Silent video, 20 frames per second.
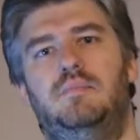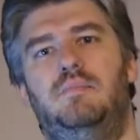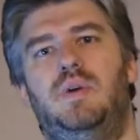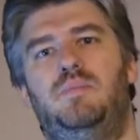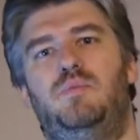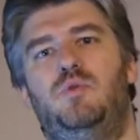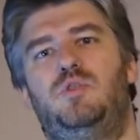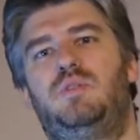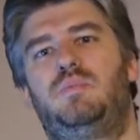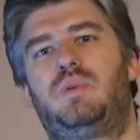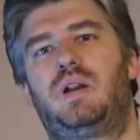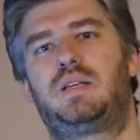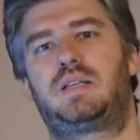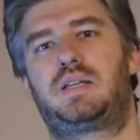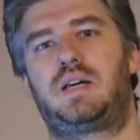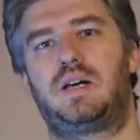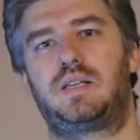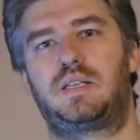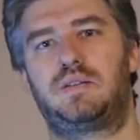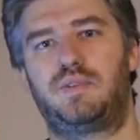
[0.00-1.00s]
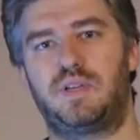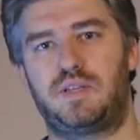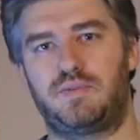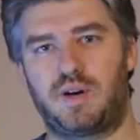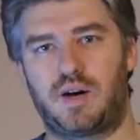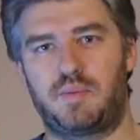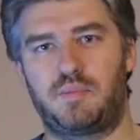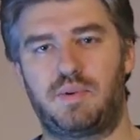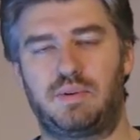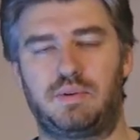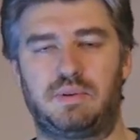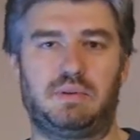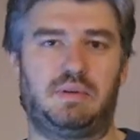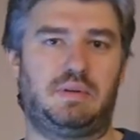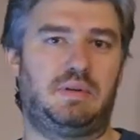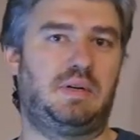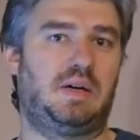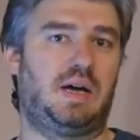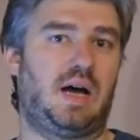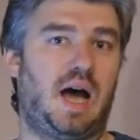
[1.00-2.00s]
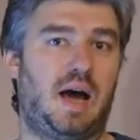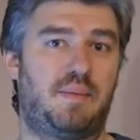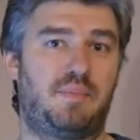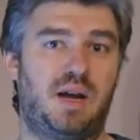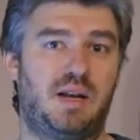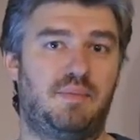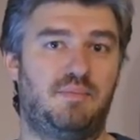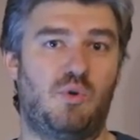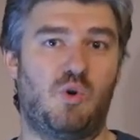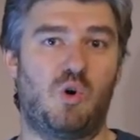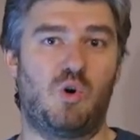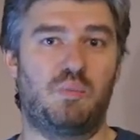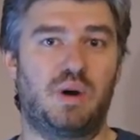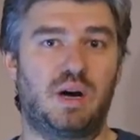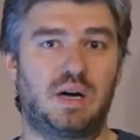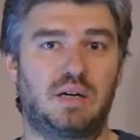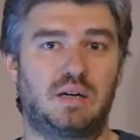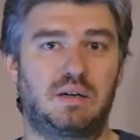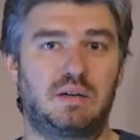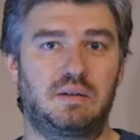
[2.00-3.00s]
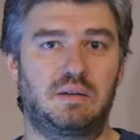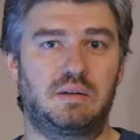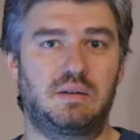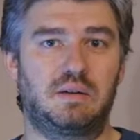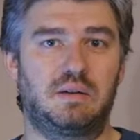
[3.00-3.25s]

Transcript: Мы будем рассказывать вам об альбомах,